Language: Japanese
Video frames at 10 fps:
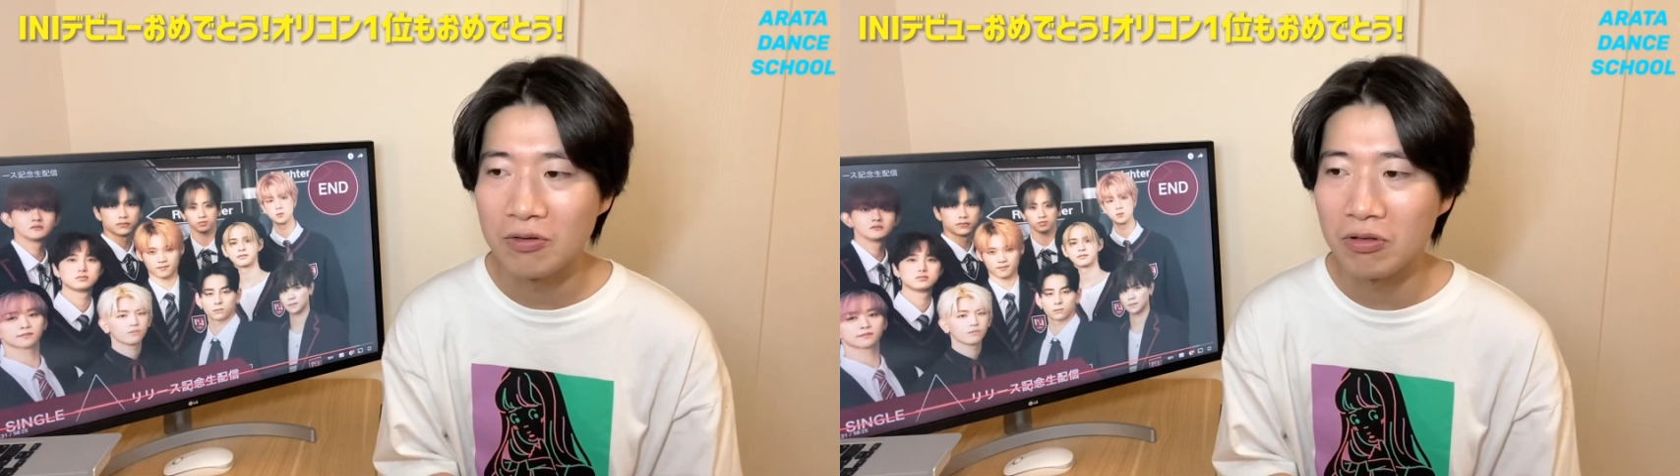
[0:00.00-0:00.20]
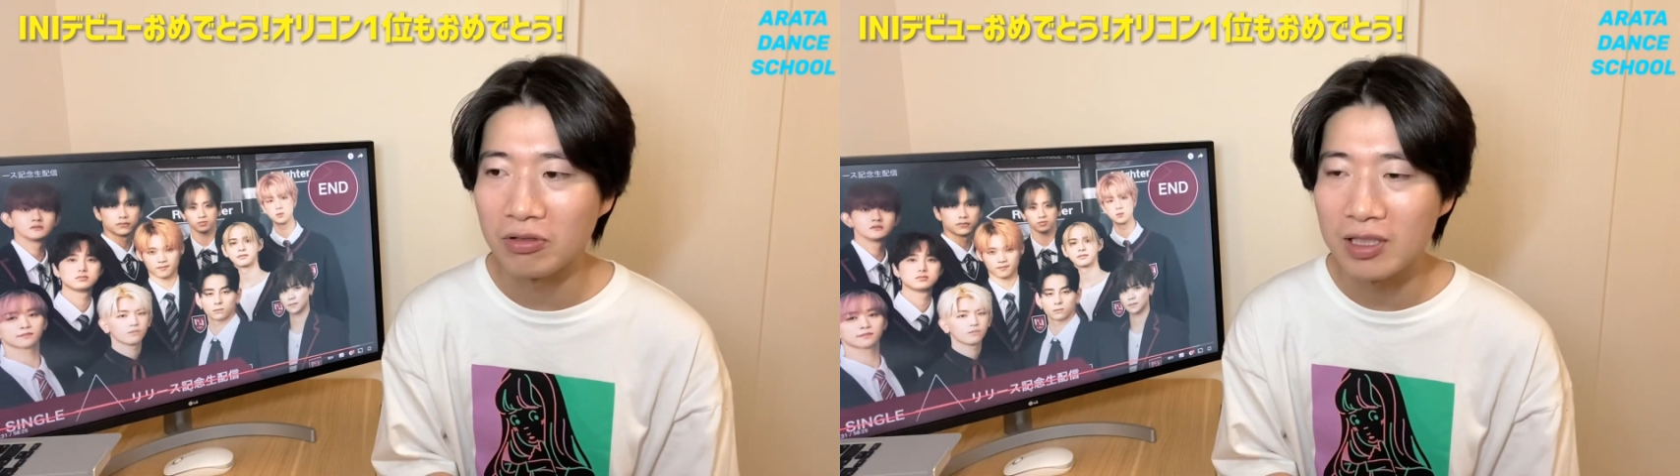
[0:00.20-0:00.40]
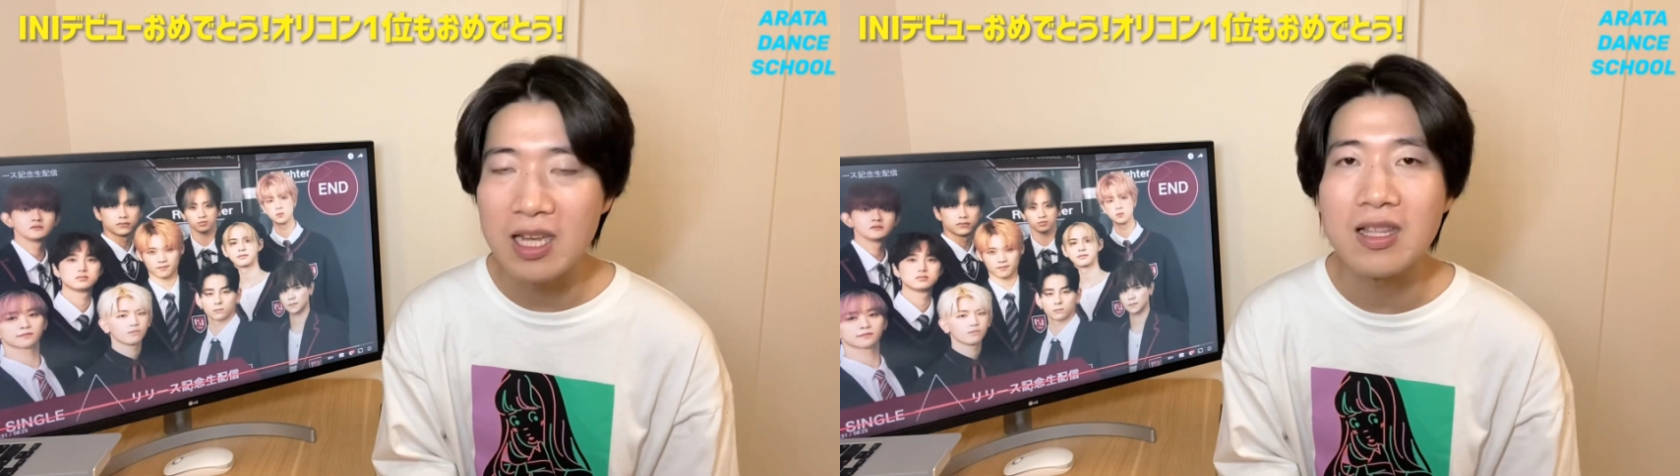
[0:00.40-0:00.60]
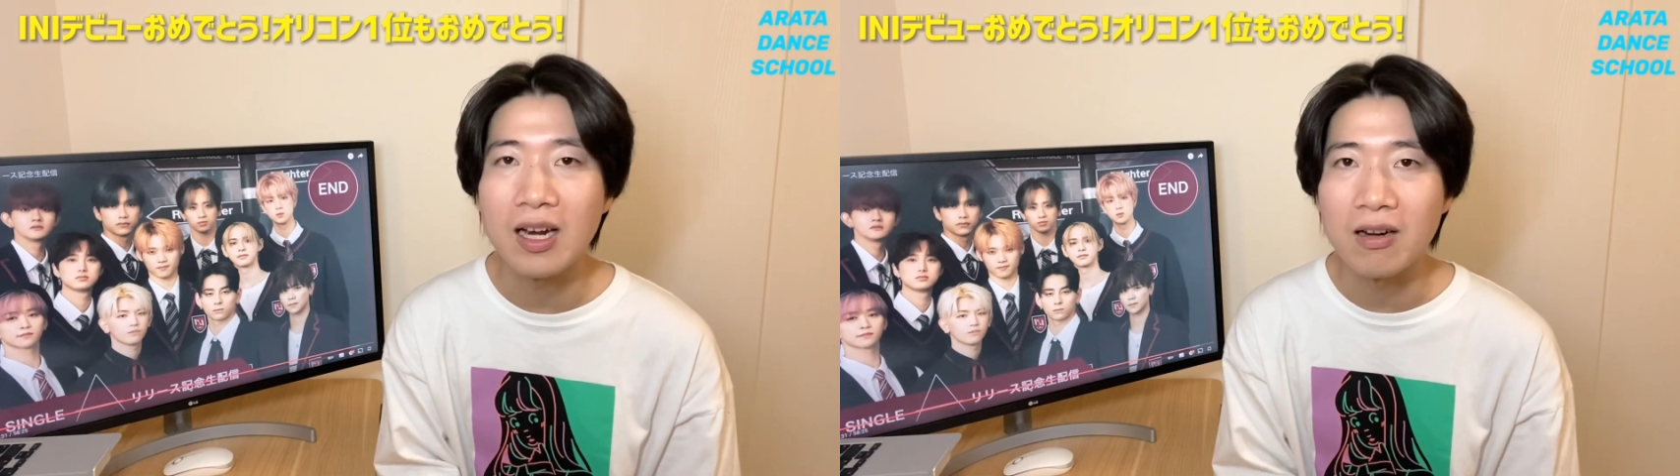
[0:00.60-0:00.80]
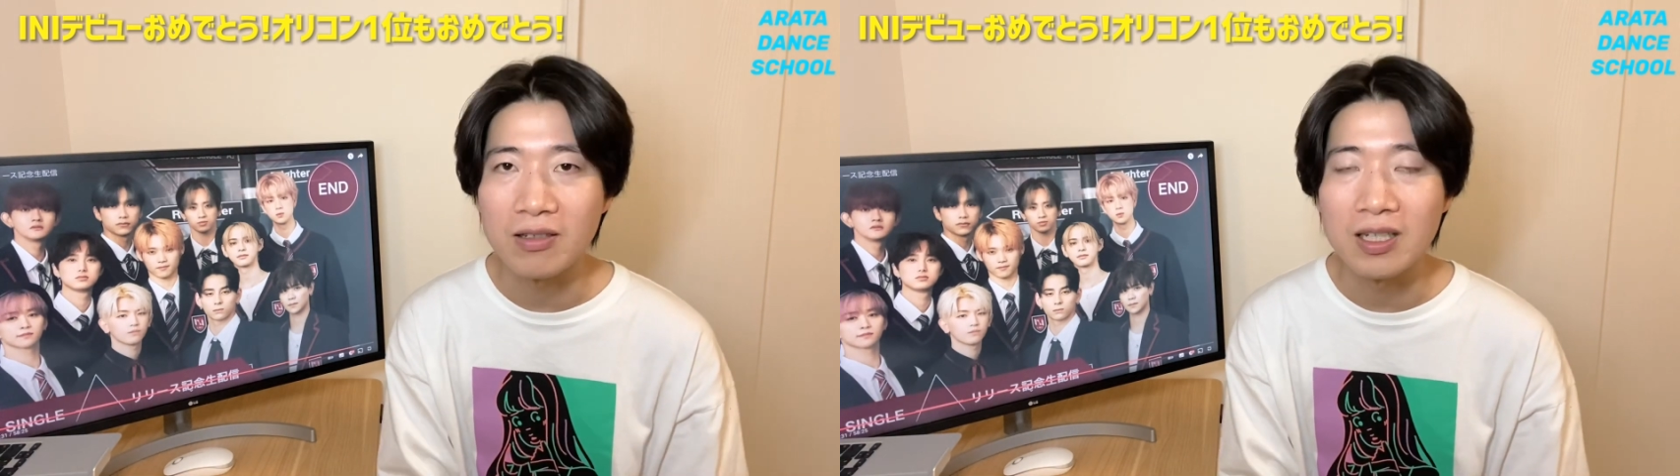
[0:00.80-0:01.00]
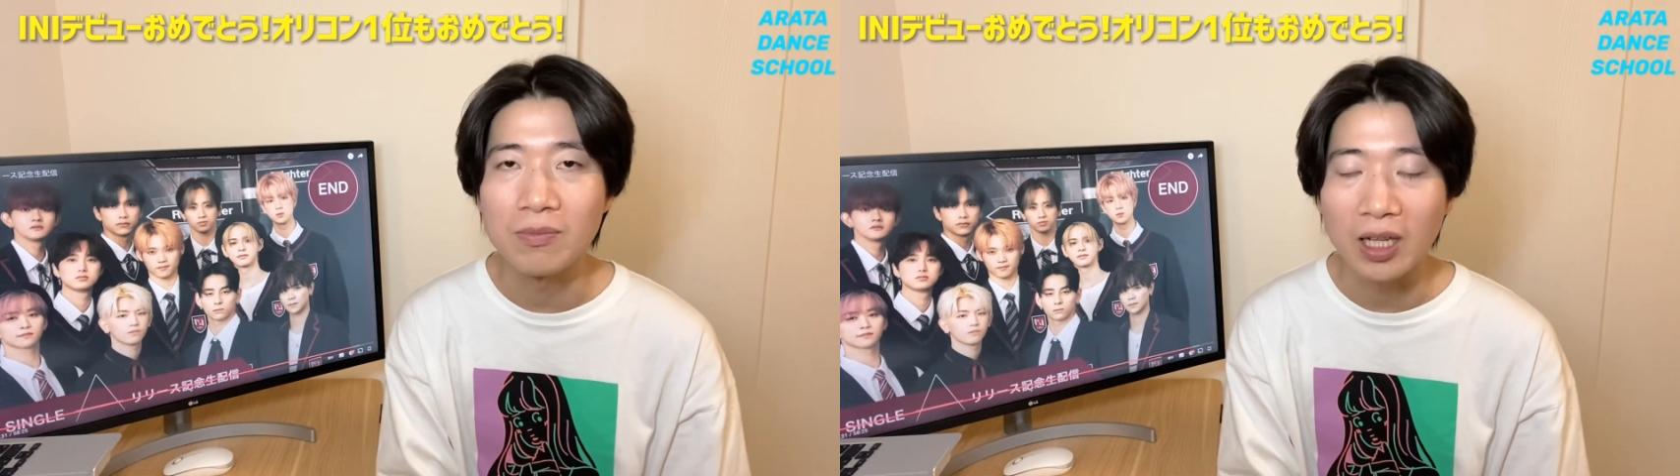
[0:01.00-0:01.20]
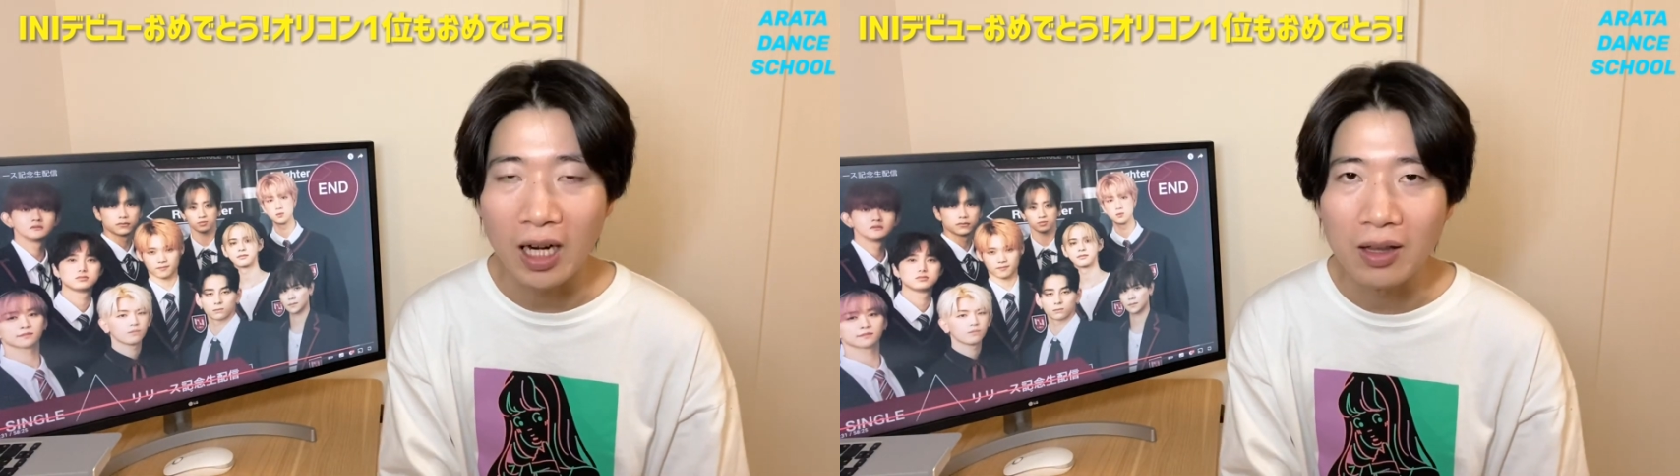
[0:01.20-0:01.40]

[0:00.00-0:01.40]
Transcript: すごく好きになれるチームだ